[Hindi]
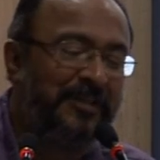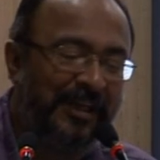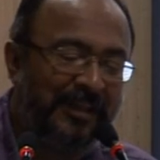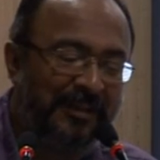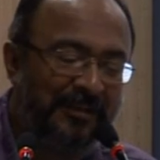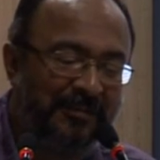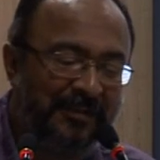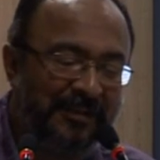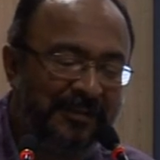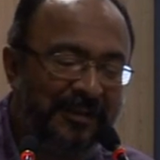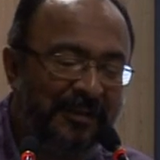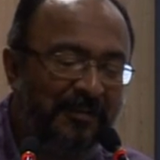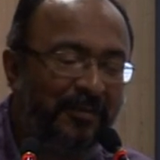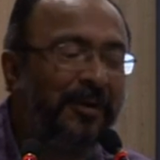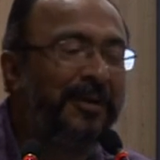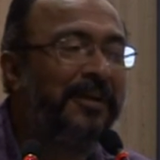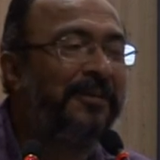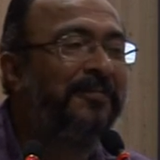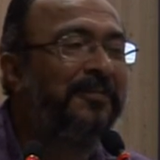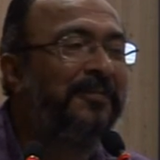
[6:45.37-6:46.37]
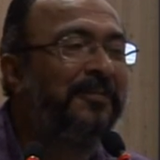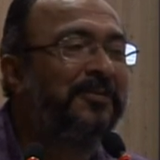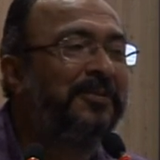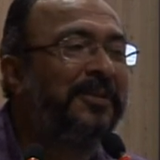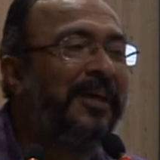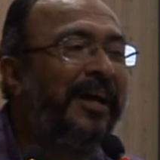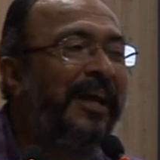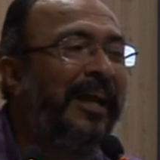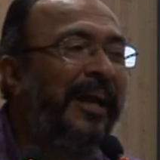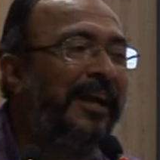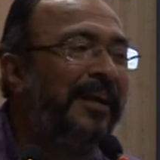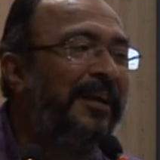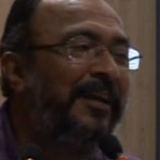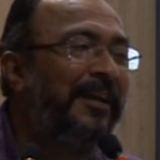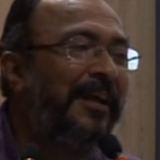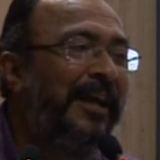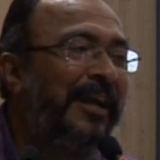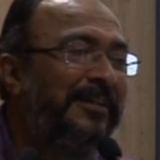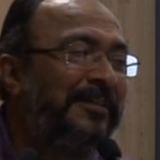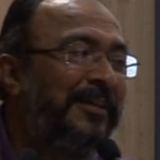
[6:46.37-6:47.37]
जाते वक्त कि व्हाट इफ उसका
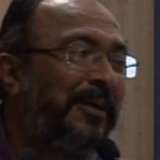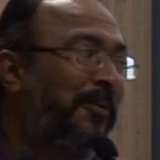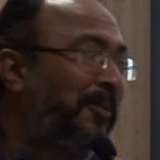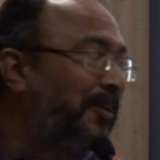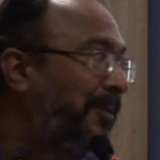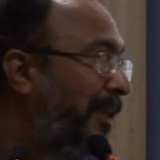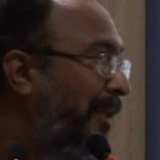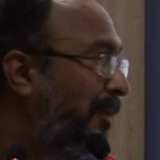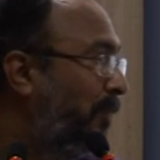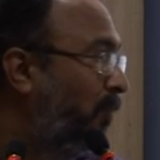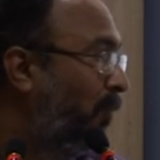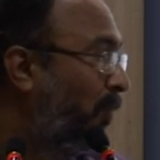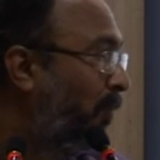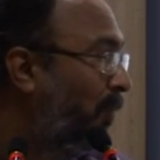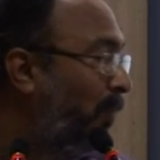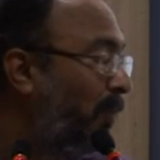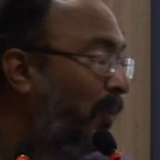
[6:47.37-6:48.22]
एंड ऐसा होता तो